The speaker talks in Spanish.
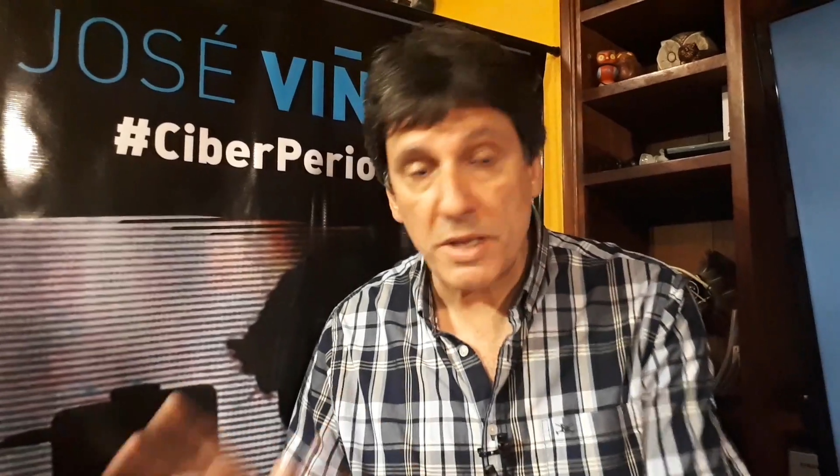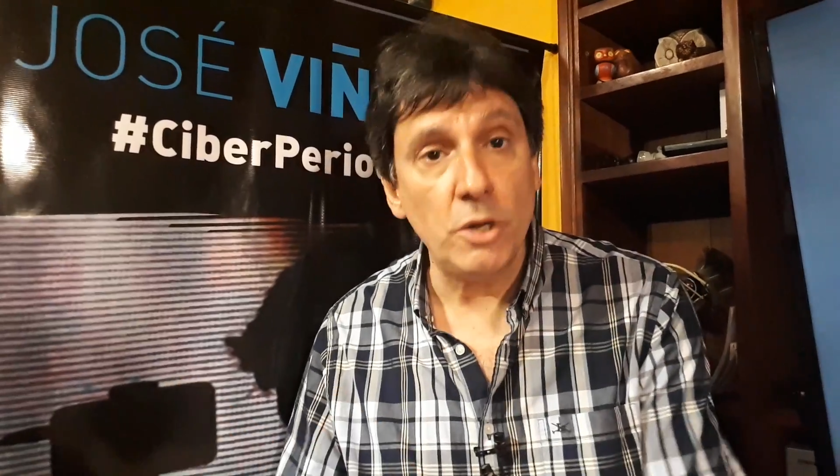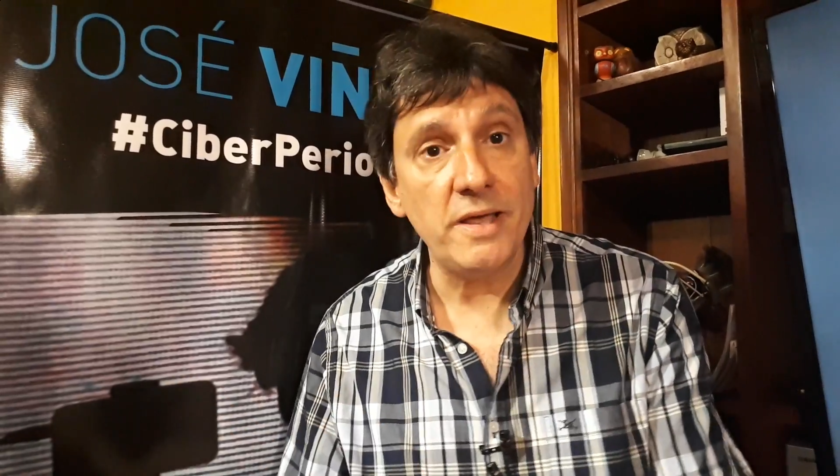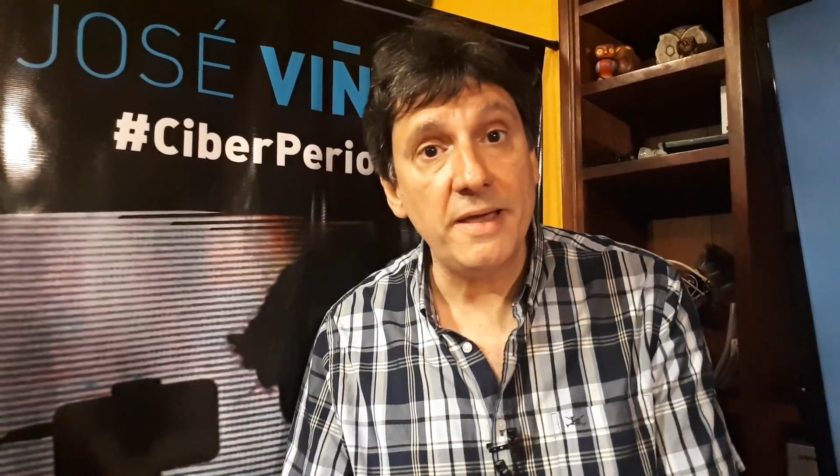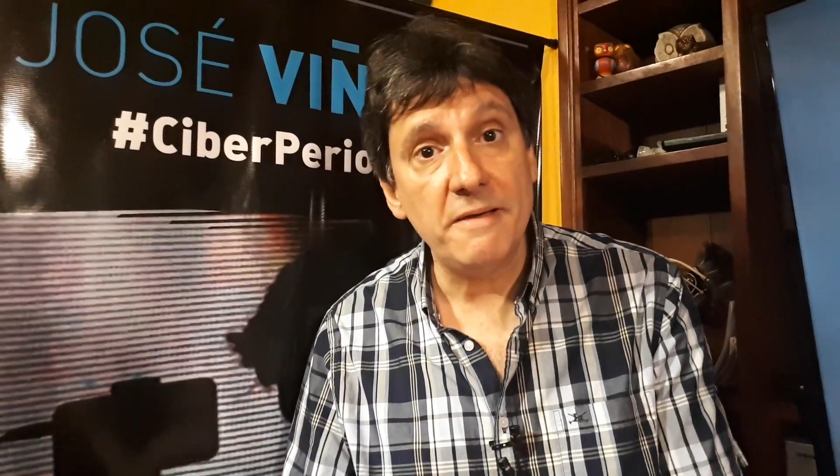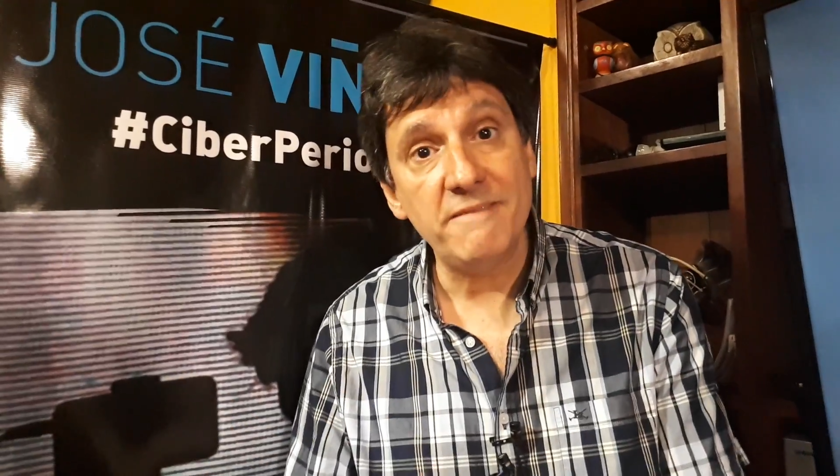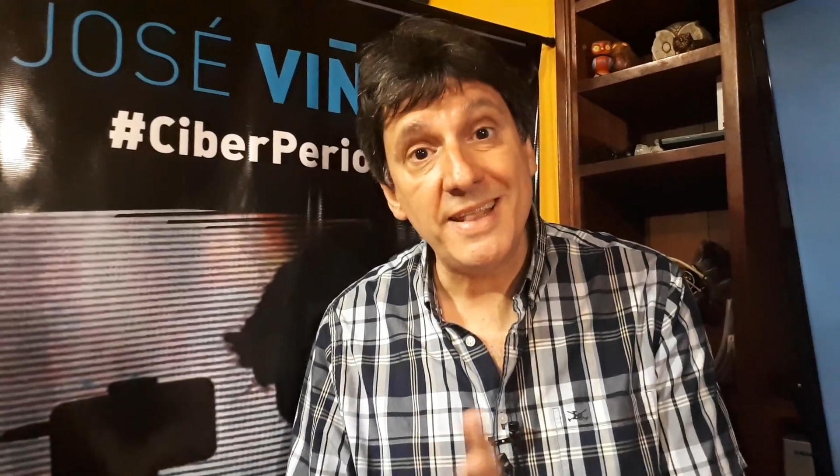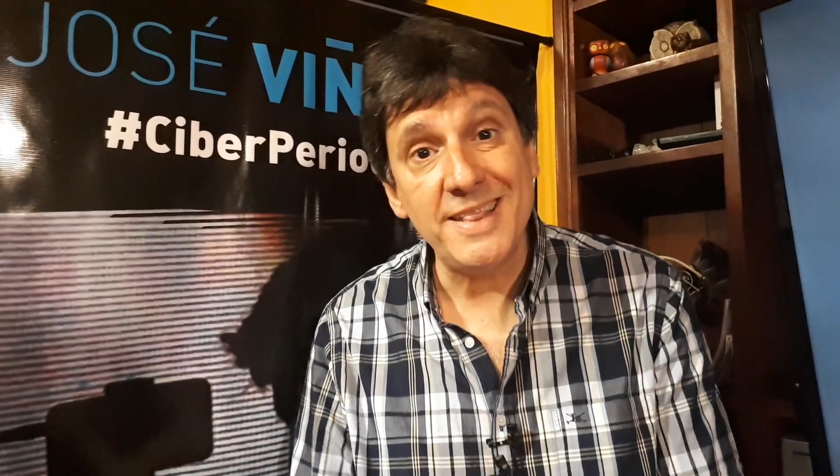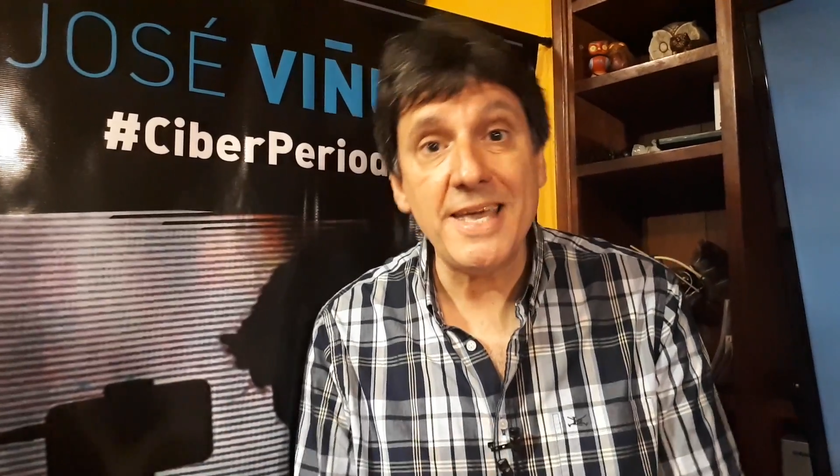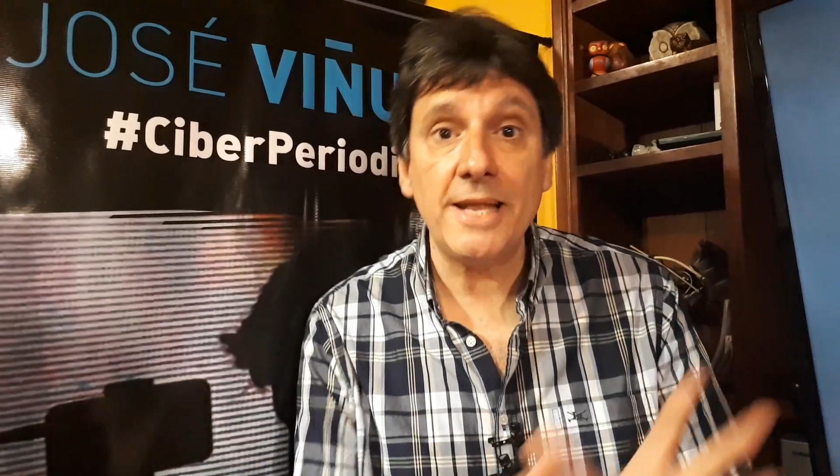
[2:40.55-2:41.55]
pero le
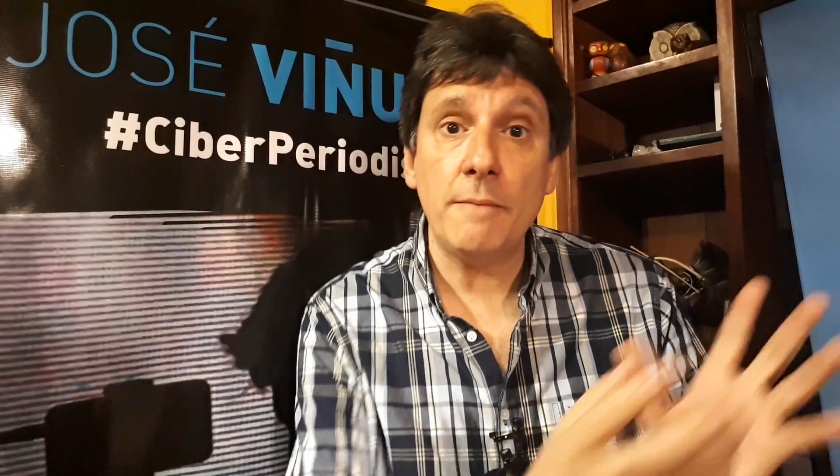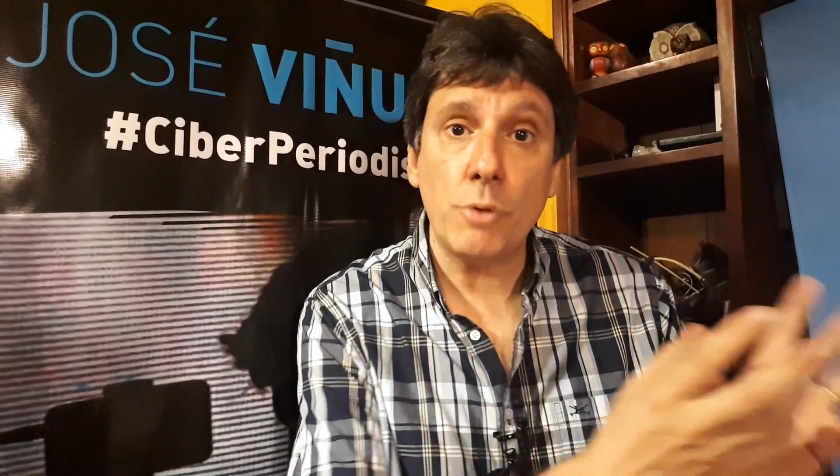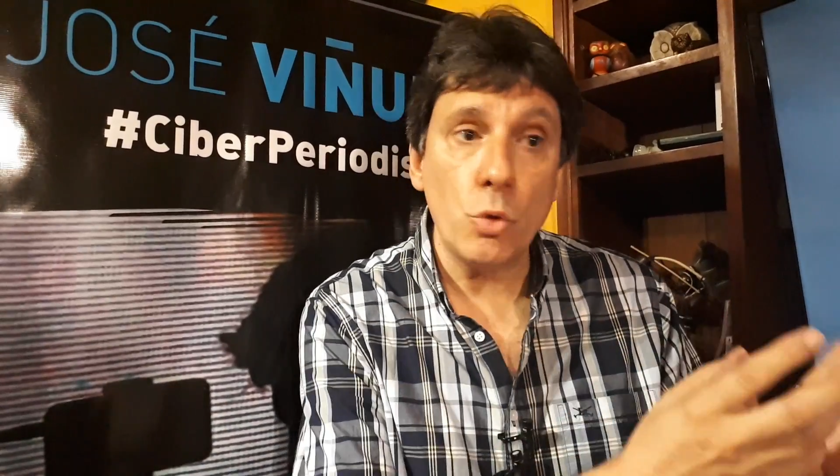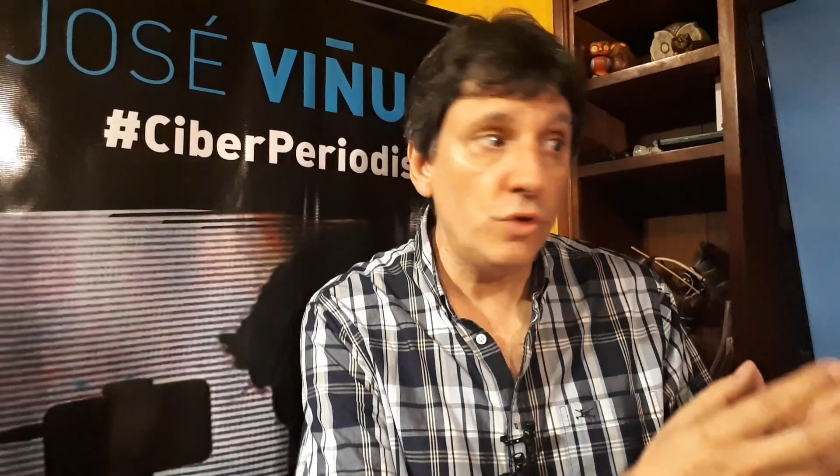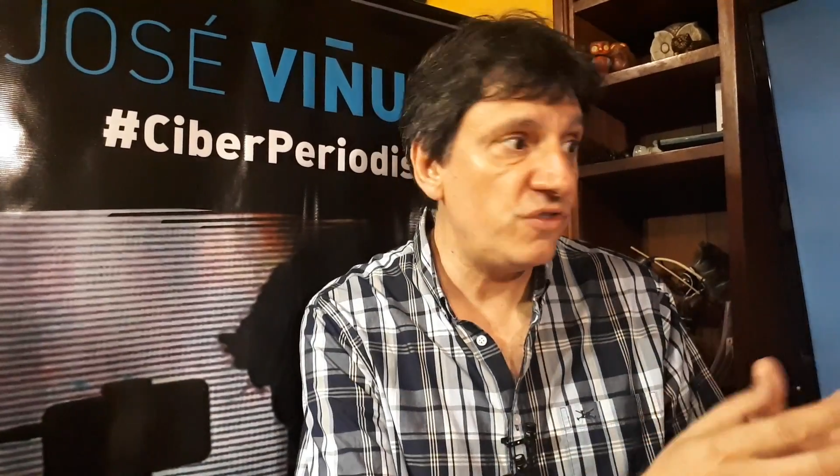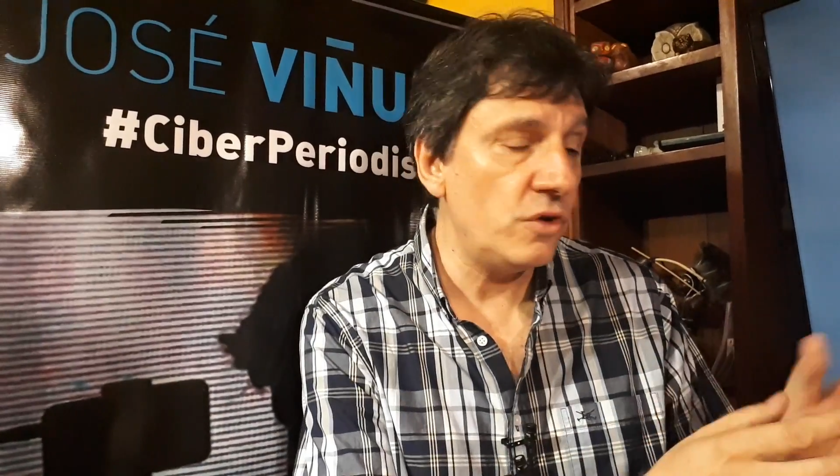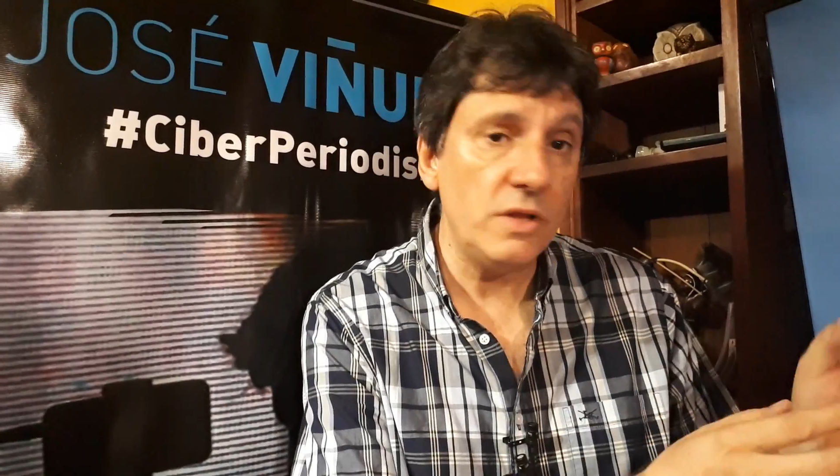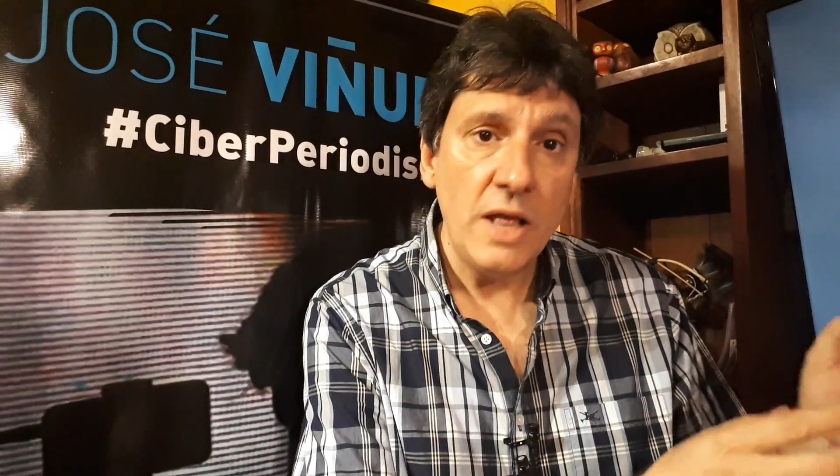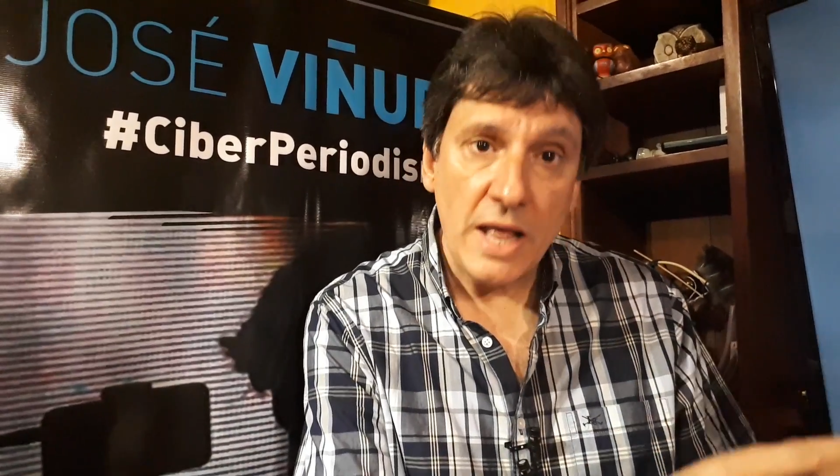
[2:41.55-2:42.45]
vendía la producción